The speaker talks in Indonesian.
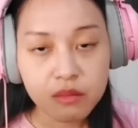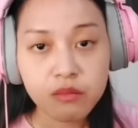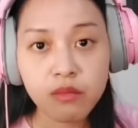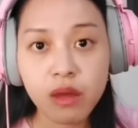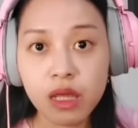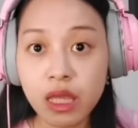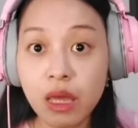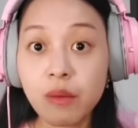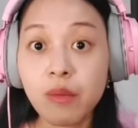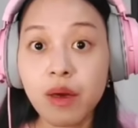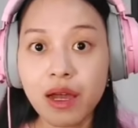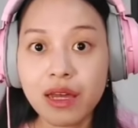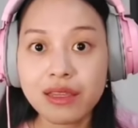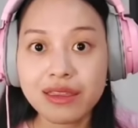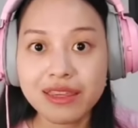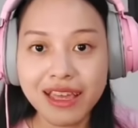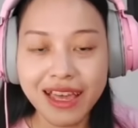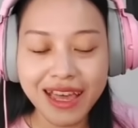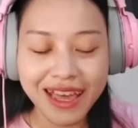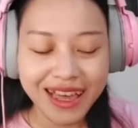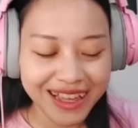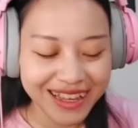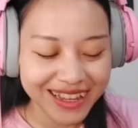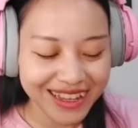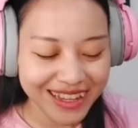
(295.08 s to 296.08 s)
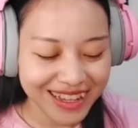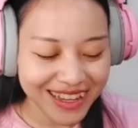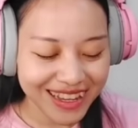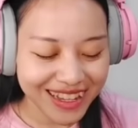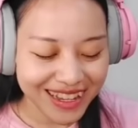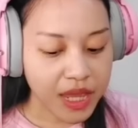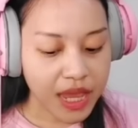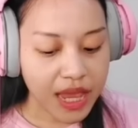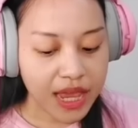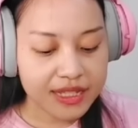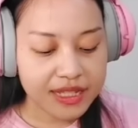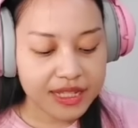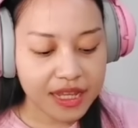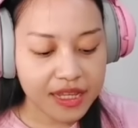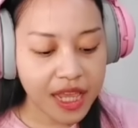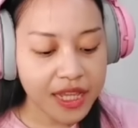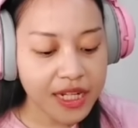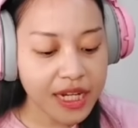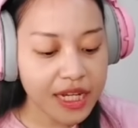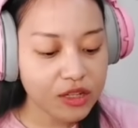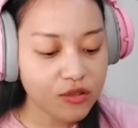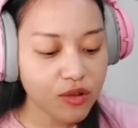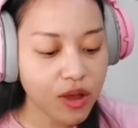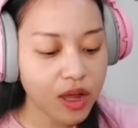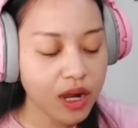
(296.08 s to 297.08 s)
banyak banget ya. Biasanya
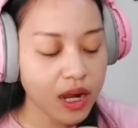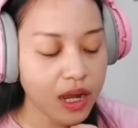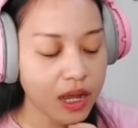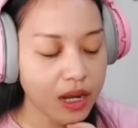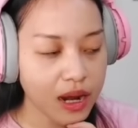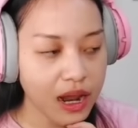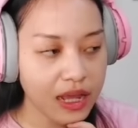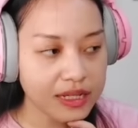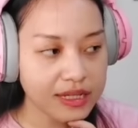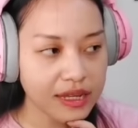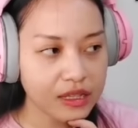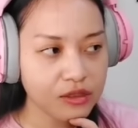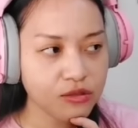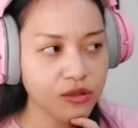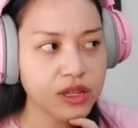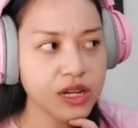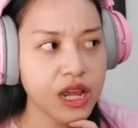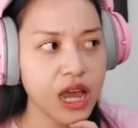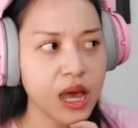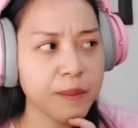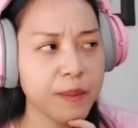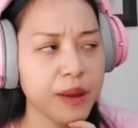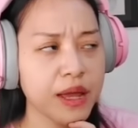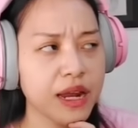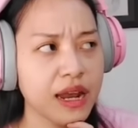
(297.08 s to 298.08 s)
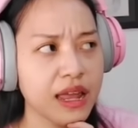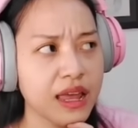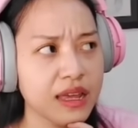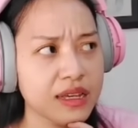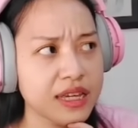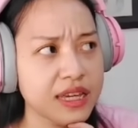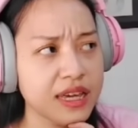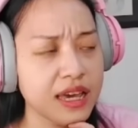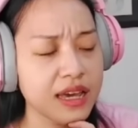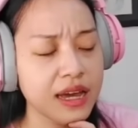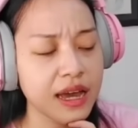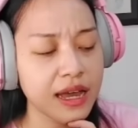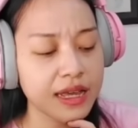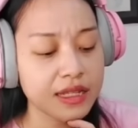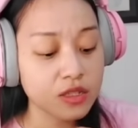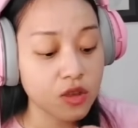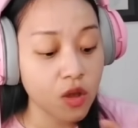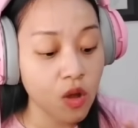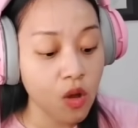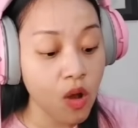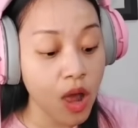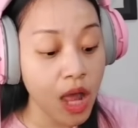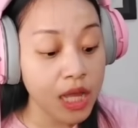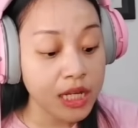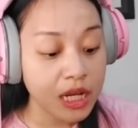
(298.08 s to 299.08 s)
di ruang kelas itu ada apa lagi ya guys?
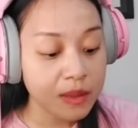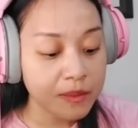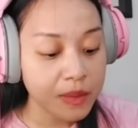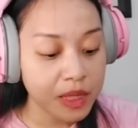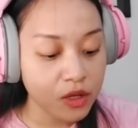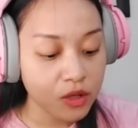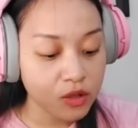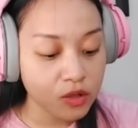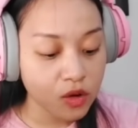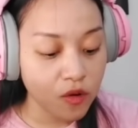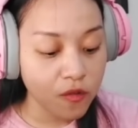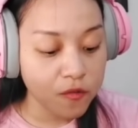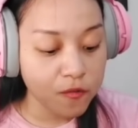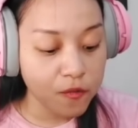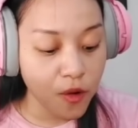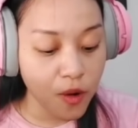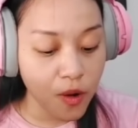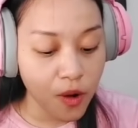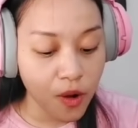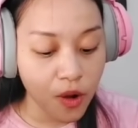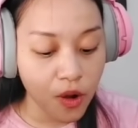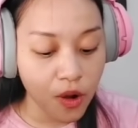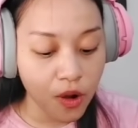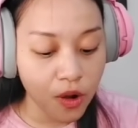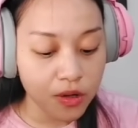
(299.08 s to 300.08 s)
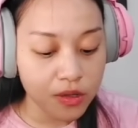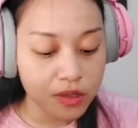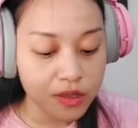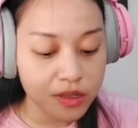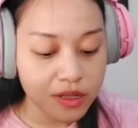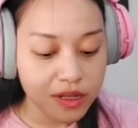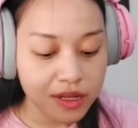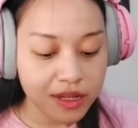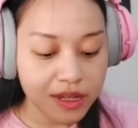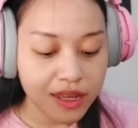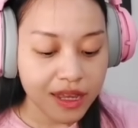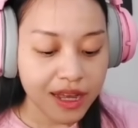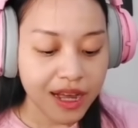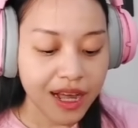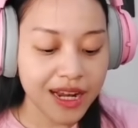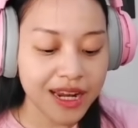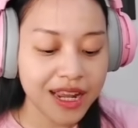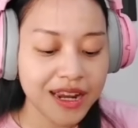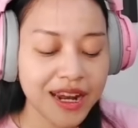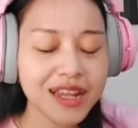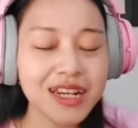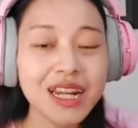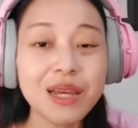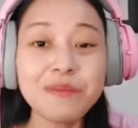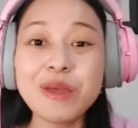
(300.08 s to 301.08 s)
Oh ada mikrofon.
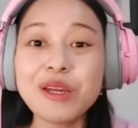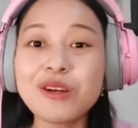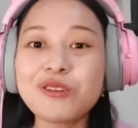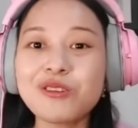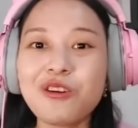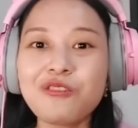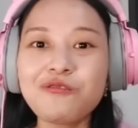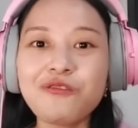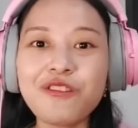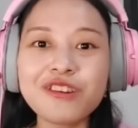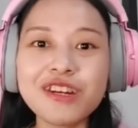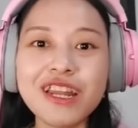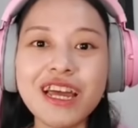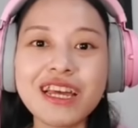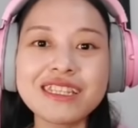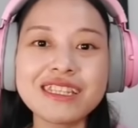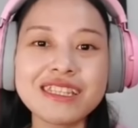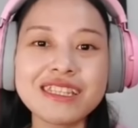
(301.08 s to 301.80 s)
Kalian ada mikrofon gak